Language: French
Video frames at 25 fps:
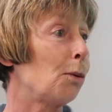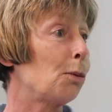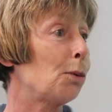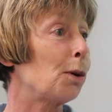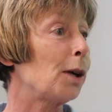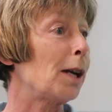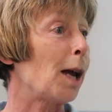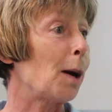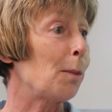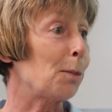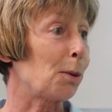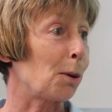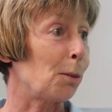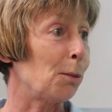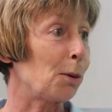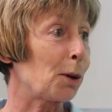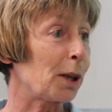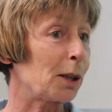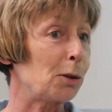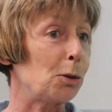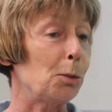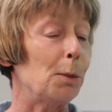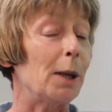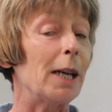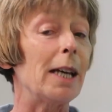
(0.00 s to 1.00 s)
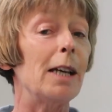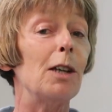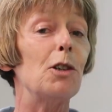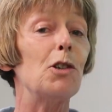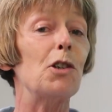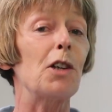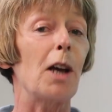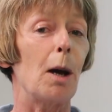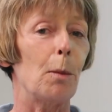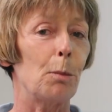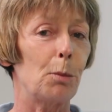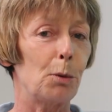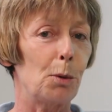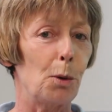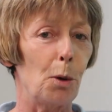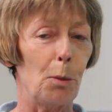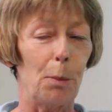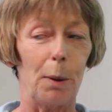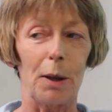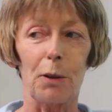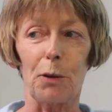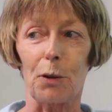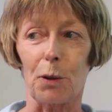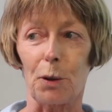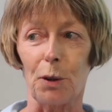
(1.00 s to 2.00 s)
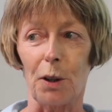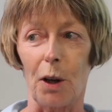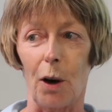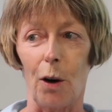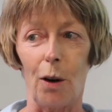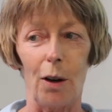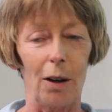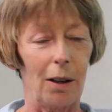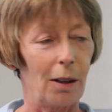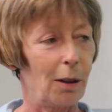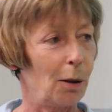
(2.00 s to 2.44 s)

Voilà pour me résumer. Et j'ai un boulot passionnant